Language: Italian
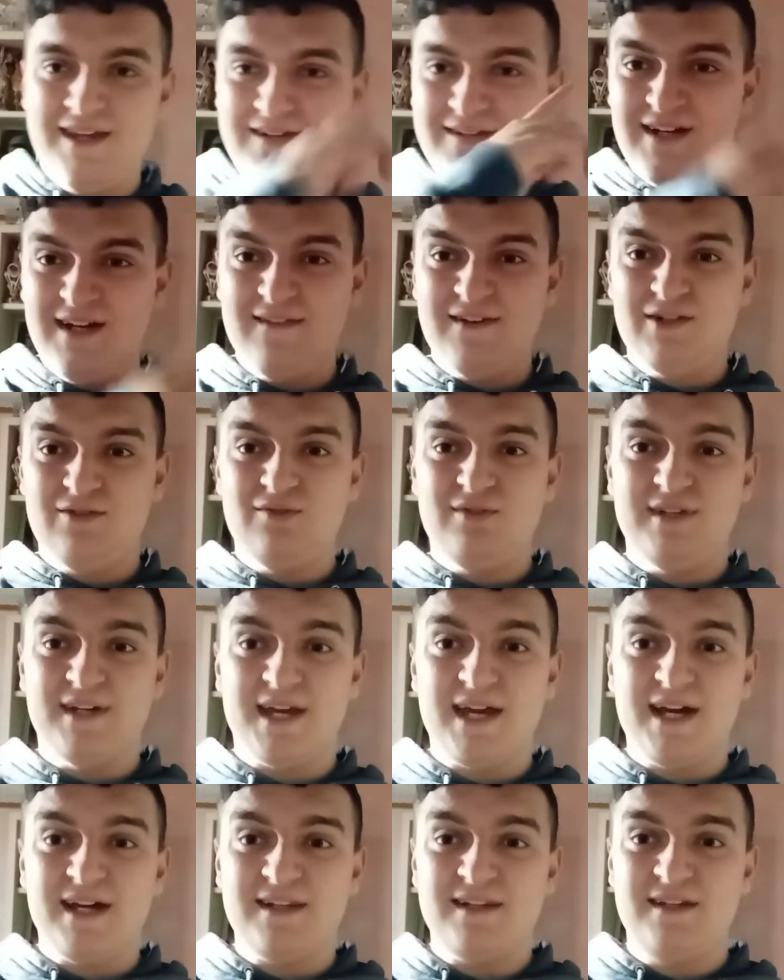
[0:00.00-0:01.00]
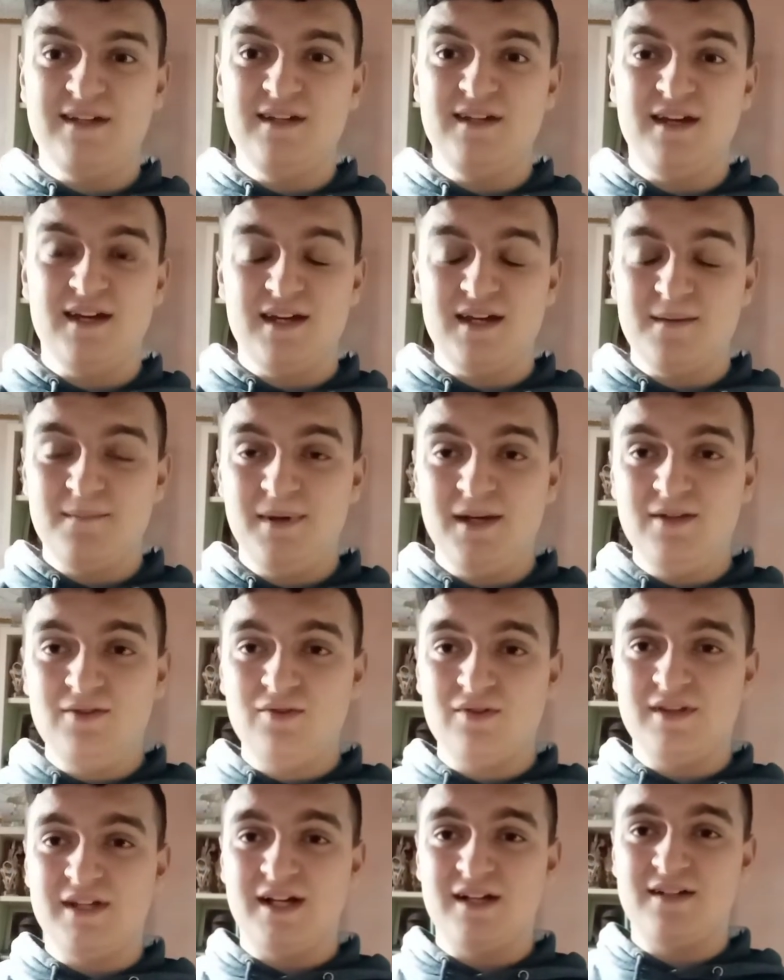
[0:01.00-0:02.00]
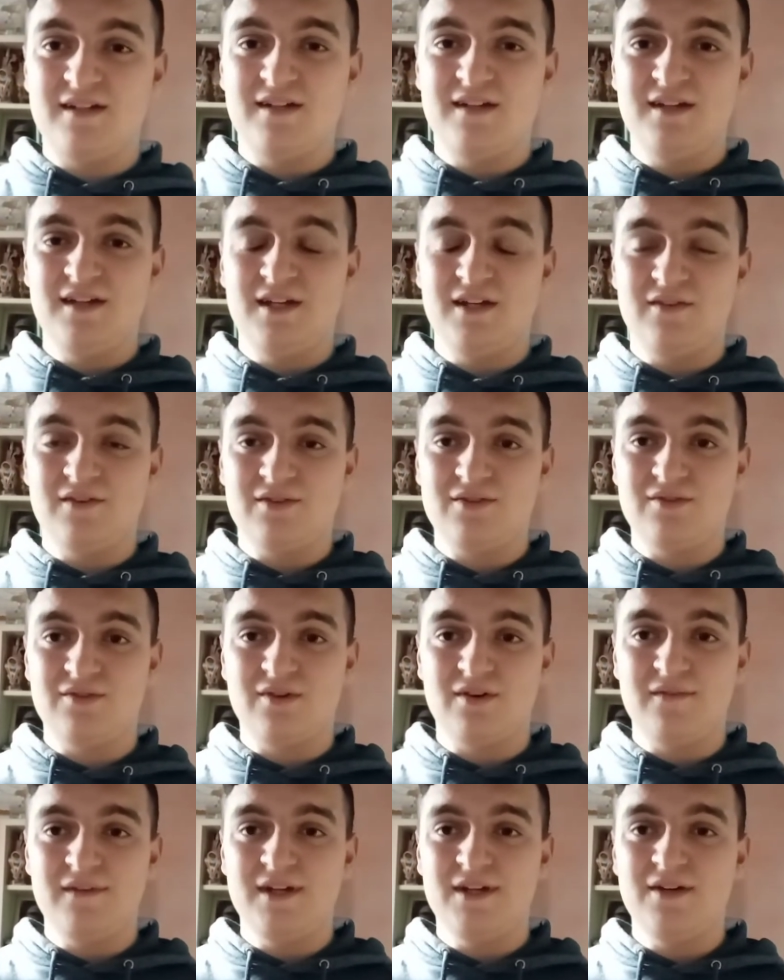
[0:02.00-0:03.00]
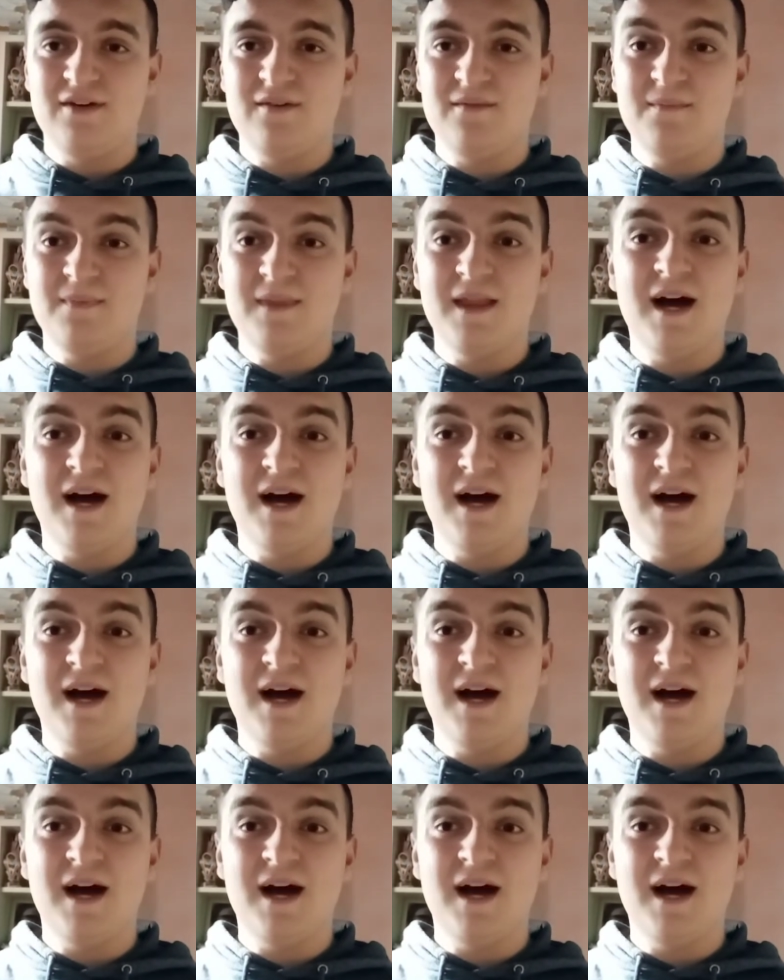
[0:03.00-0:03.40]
salve a tutti ragazzi e bentornati in questo nuovo video.